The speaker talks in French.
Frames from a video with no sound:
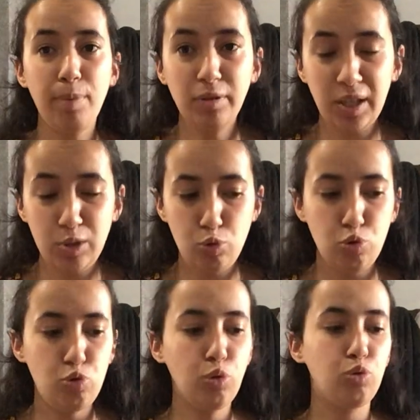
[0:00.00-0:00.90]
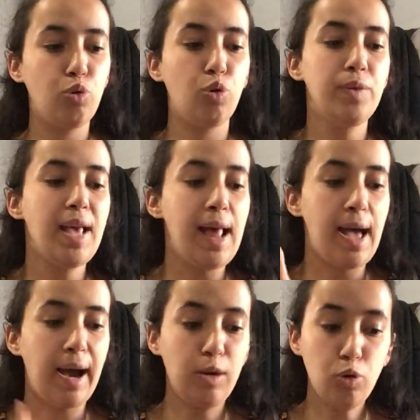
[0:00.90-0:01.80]
bandes de réduction de
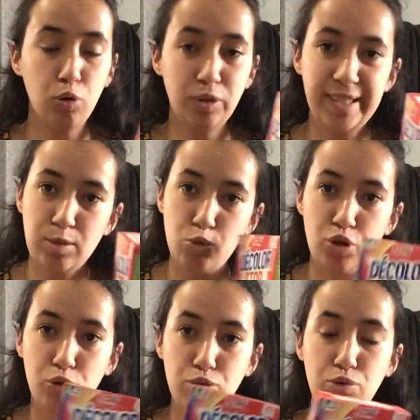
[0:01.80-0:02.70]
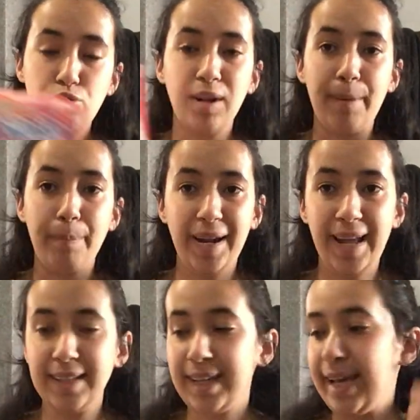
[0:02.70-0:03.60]
1,10€ que j'ai reçu sur la belle
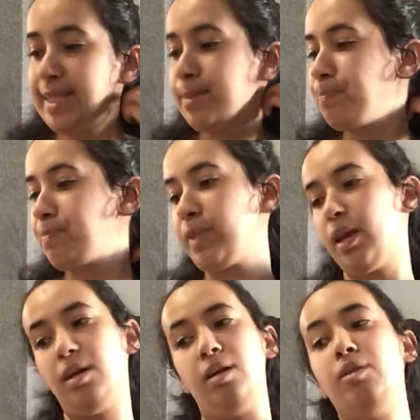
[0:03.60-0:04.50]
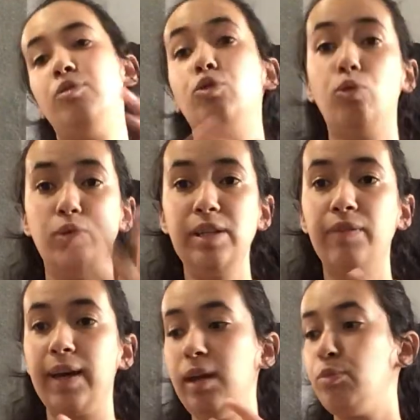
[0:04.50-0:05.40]
adresse euh, dans le
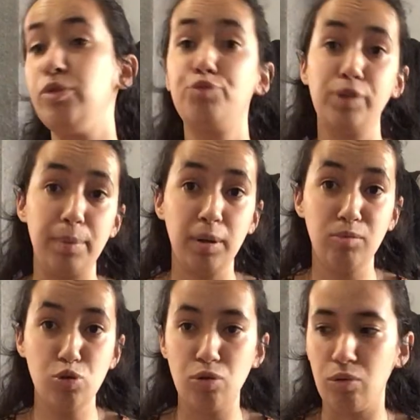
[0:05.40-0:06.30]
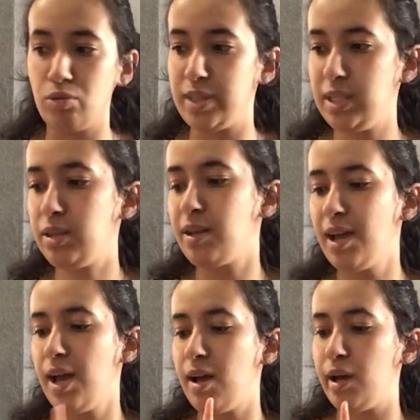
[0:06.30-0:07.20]
livret. Mais vous pouvez l'imprimer sur le site.
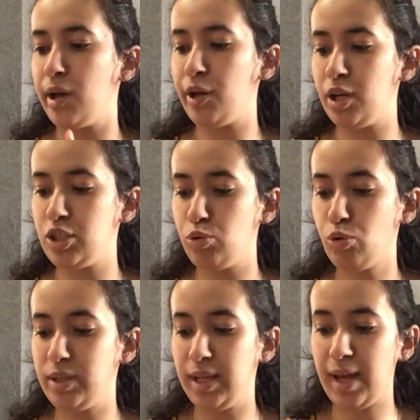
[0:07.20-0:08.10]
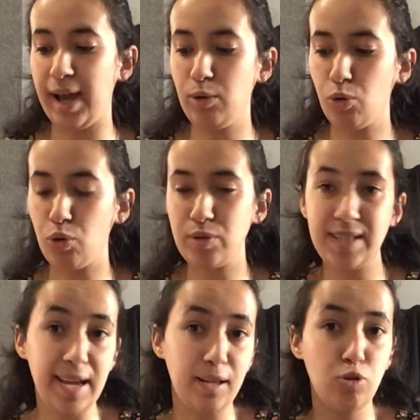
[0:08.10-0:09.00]
Euh, j'ai donné
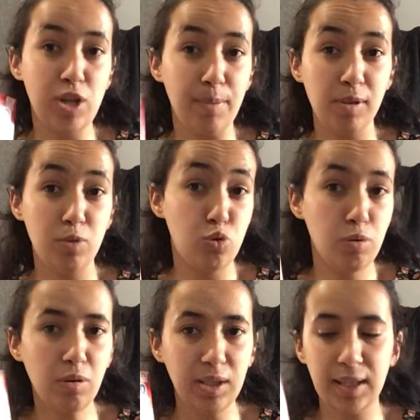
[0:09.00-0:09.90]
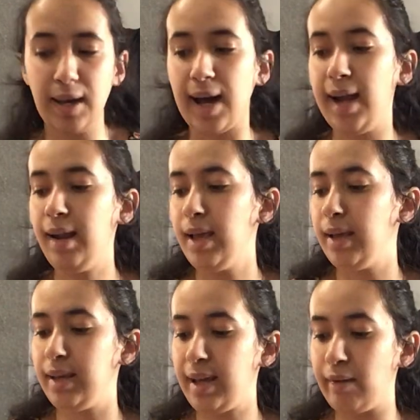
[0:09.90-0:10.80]
1,5€ que j'ai imprimé sur Igral
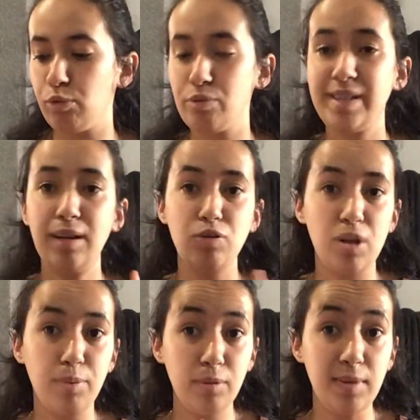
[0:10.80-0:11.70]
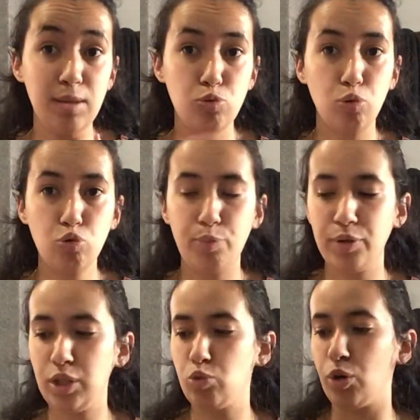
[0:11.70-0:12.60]
et 1,5€ que j'ai imprimé sur
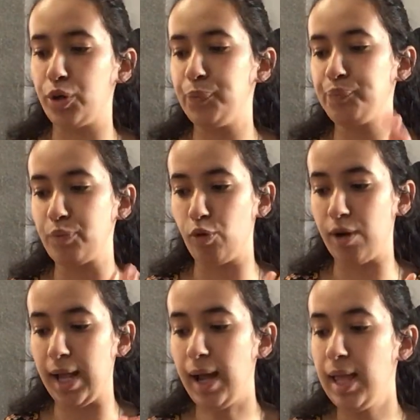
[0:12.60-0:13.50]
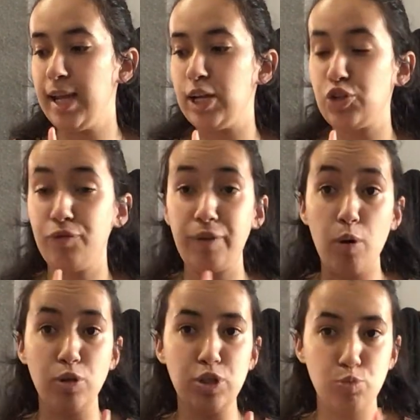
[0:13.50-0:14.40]
Coupon Network. Voilà. Je, me
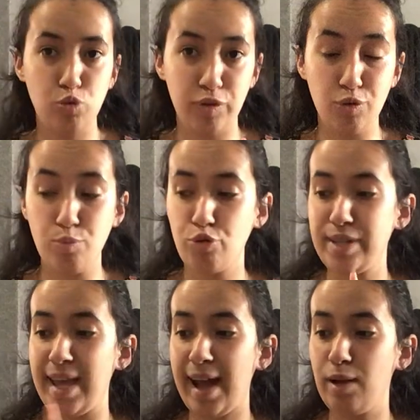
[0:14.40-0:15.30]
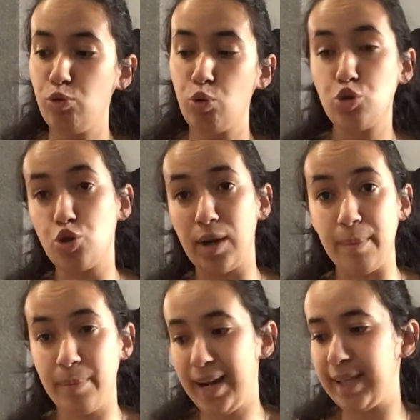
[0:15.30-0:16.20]
je me suis fait rembourser 1€ euro sur la
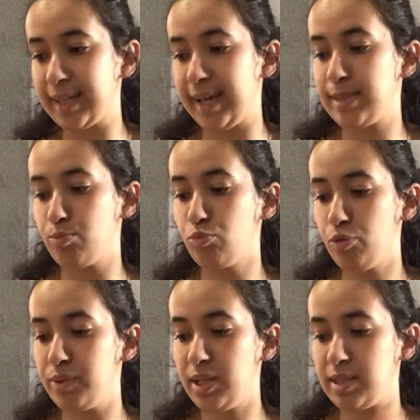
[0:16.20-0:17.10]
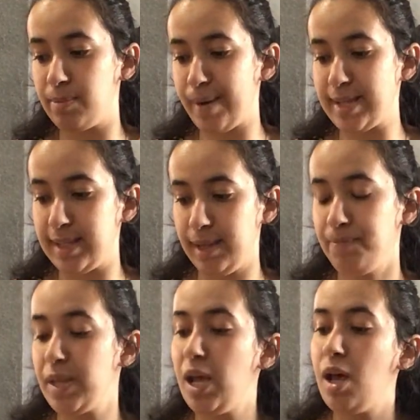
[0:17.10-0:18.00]
belle adresse mobile, c'est
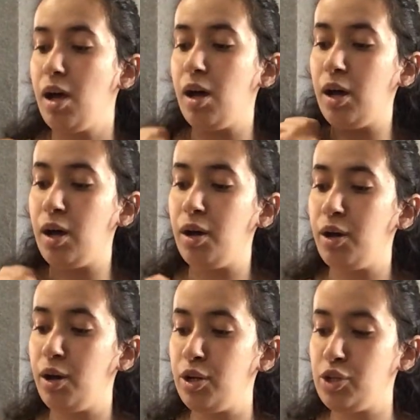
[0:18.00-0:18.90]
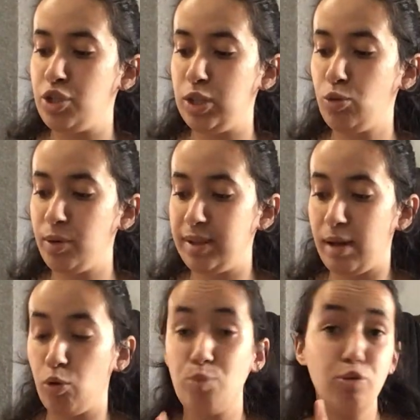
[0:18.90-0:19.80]
passé. Euh, j'ai demandé
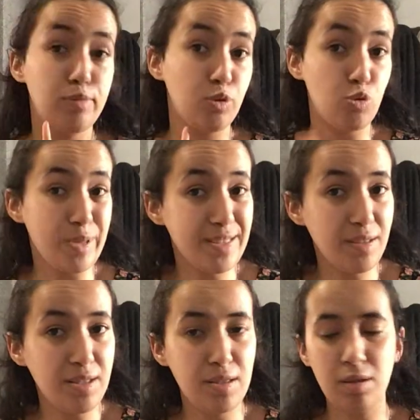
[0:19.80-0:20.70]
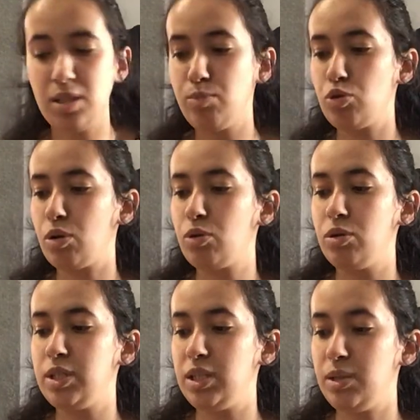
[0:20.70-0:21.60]
un remboursement de 70 centimes sur
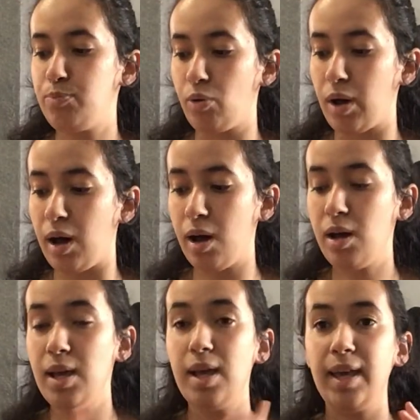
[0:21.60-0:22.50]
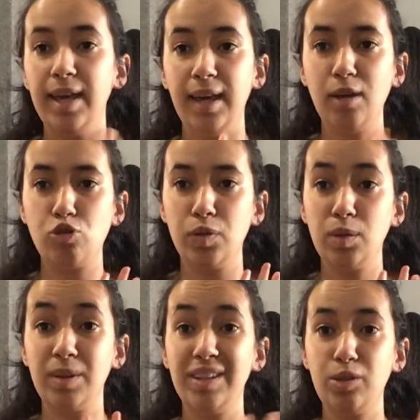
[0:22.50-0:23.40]
Coty pour 1 et je vais
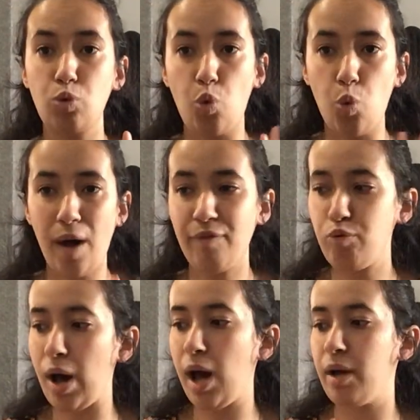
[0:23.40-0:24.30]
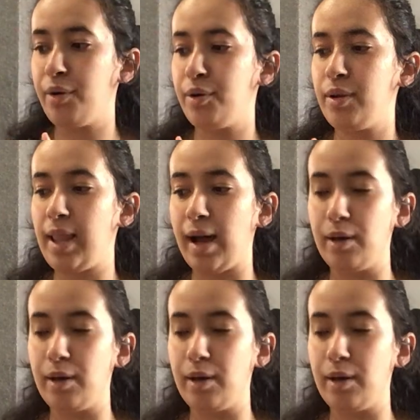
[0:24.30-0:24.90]
demander 3 fois euh,